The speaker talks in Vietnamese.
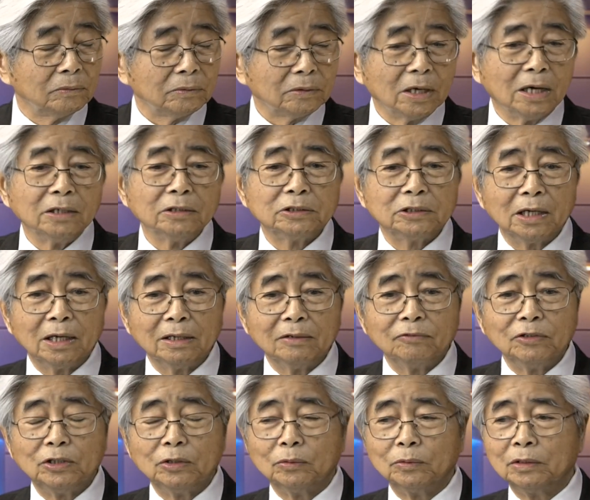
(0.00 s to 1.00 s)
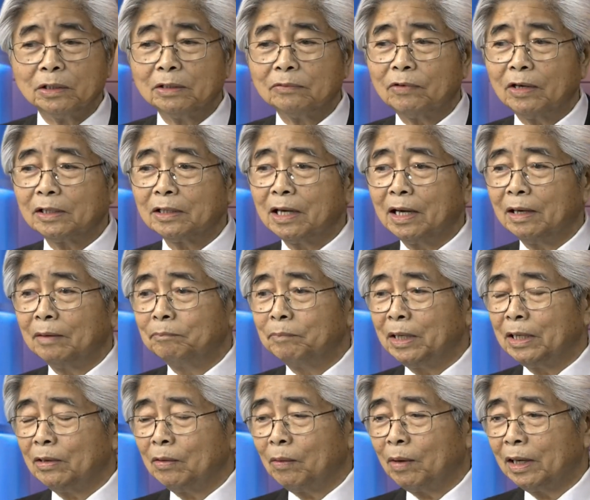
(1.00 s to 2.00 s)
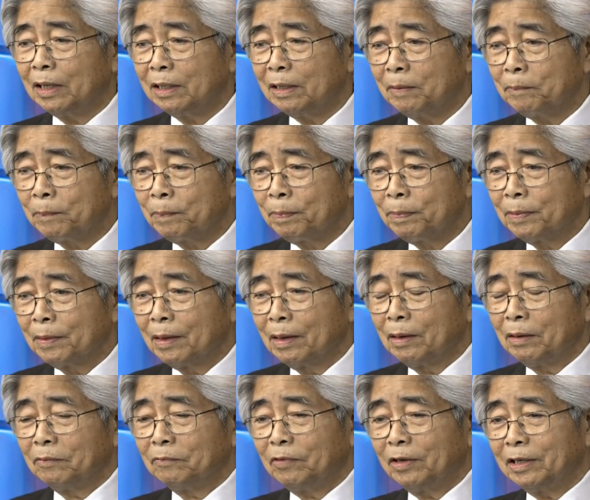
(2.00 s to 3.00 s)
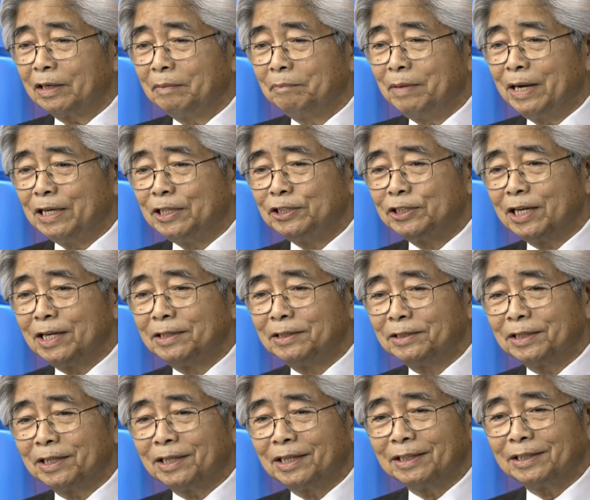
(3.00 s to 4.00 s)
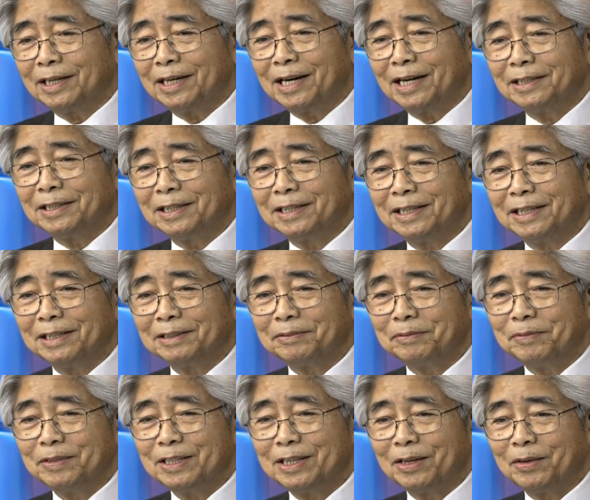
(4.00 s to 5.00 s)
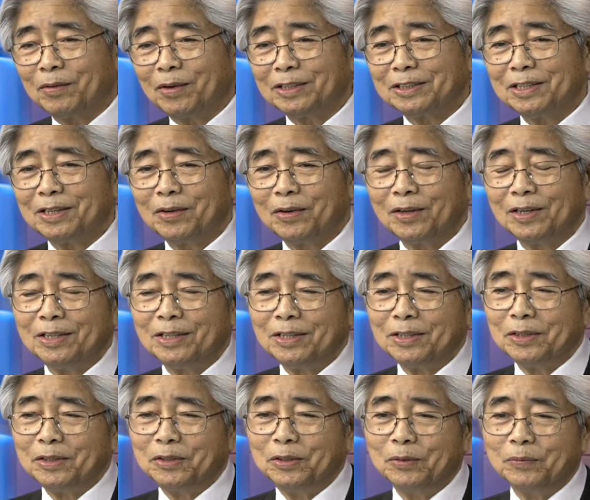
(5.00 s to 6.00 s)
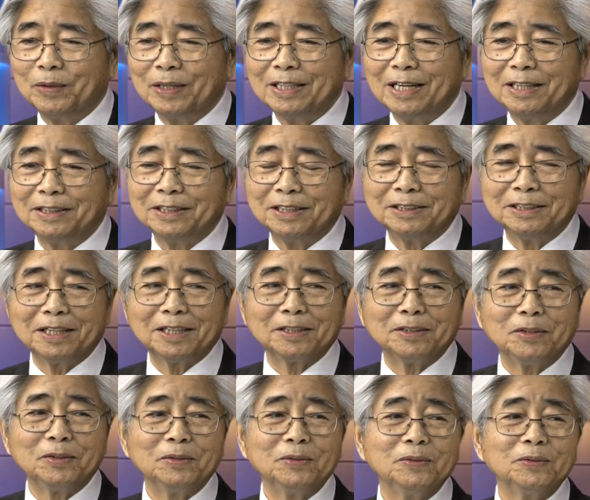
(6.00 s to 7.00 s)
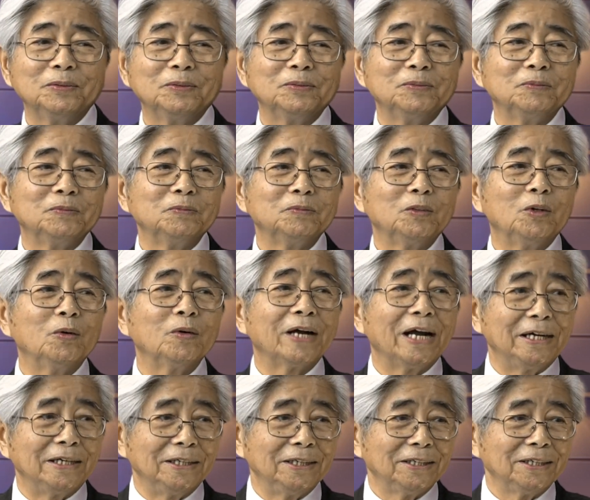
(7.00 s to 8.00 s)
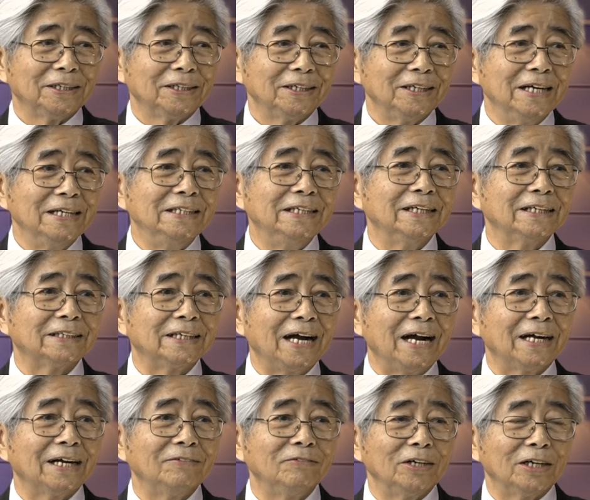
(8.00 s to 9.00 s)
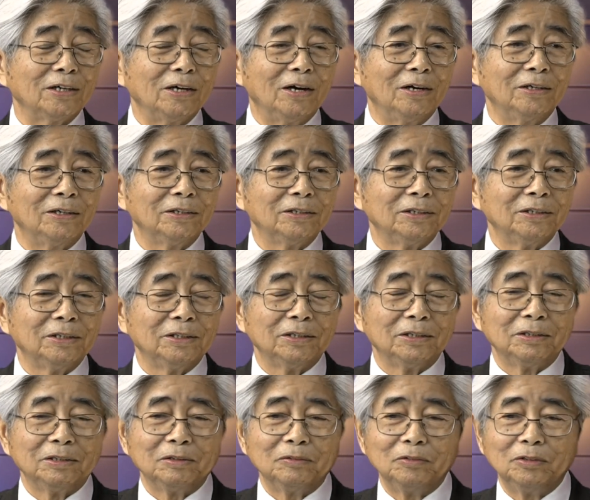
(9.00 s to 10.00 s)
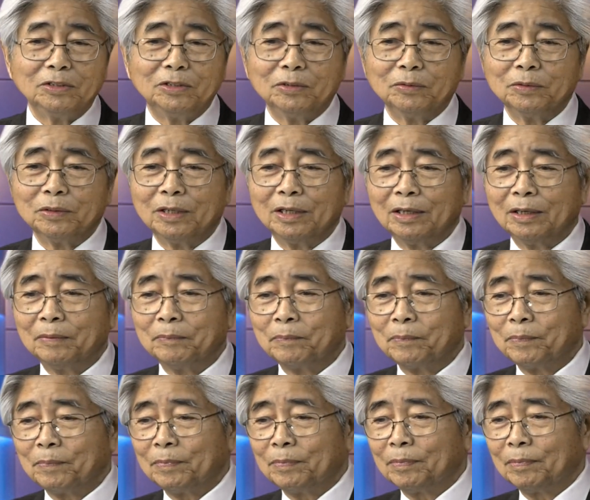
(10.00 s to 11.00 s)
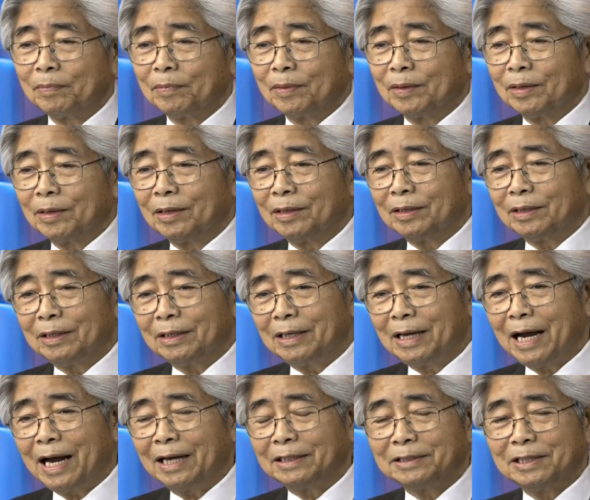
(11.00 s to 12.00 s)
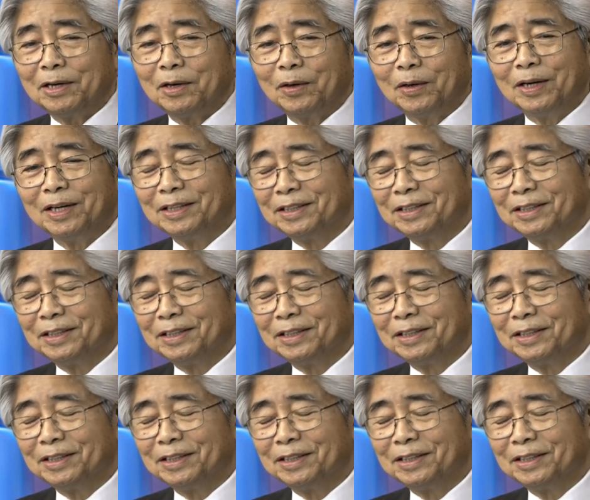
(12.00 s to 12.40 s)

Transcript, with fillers: đơn sơ ví dụ như vấn đề mình nói vấn đề vệ sinh là thế này thế kia thì bây giờ nói xin lỗi dùng cái danh từ rất là thô thô kịch ừ. để diễn tả cái việc đó ví dụ à, nhà xin lỗi